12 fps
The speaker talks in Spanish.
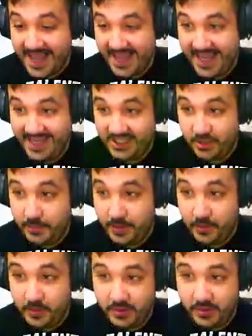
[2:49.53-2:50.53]
esos
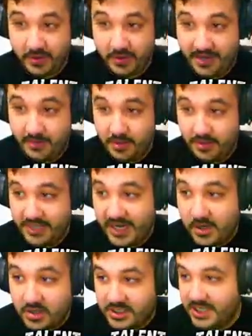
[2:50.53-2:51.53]
productos, no queremos
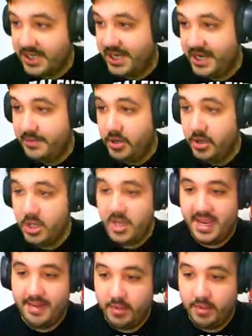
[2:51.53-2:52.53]
otra cosa, queremos
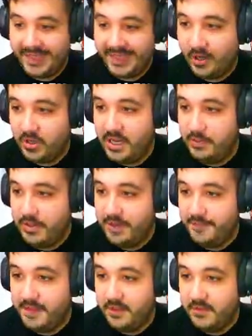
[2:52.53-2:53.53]
el modo Battle Royale porque
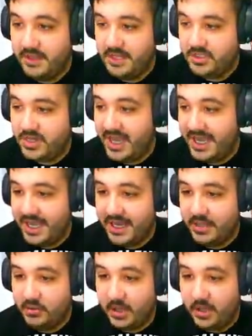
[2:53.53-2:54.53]
a fin de cuentas son las skins
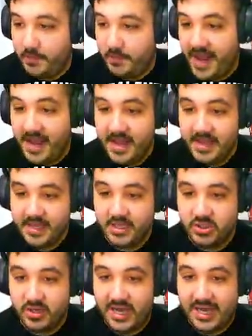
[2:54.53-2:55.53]
que tú te compras y
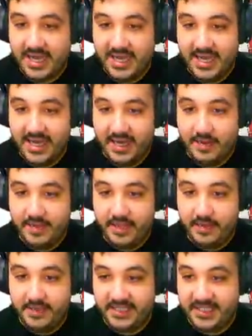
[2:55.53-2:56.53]
son las que realmente
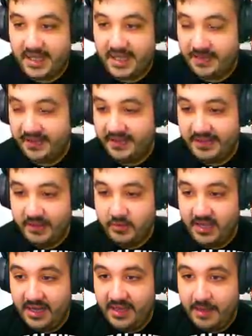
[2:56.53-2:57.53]
les vas a sacar bastante
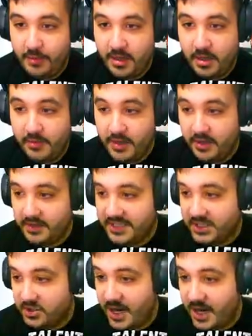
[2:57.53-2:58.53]
utilidad, porque como digo,
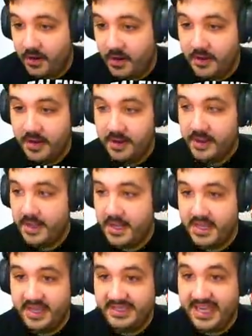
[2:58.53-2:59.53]
están chulas, ¿no?
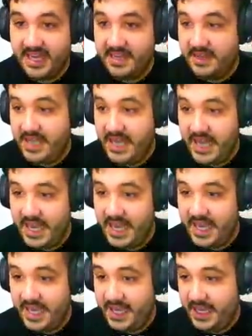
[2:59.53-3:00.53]
Y ya está, gente.
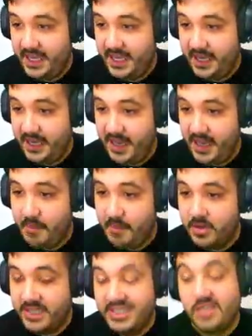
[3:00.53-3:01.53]
Eh,
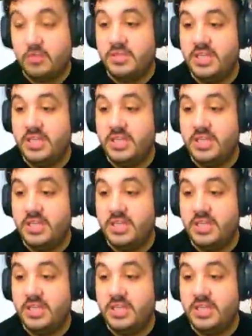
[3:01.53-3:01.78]
hamburguesas contra